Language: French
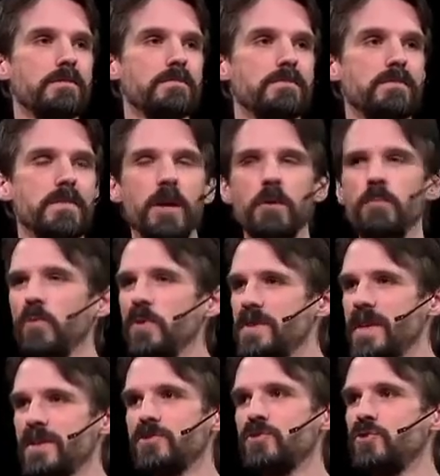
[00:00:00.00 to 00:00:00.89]
Alors Moïse a
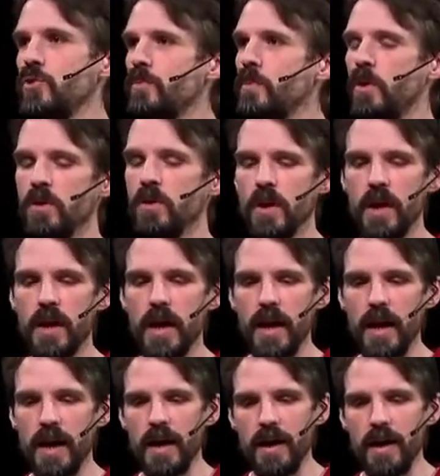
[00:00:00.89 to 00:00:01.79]
sûrement
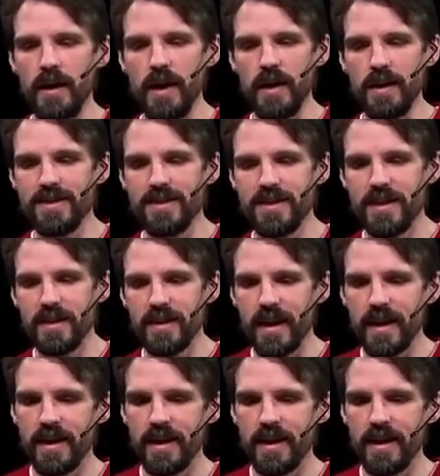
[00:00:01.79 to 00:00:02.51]
tiré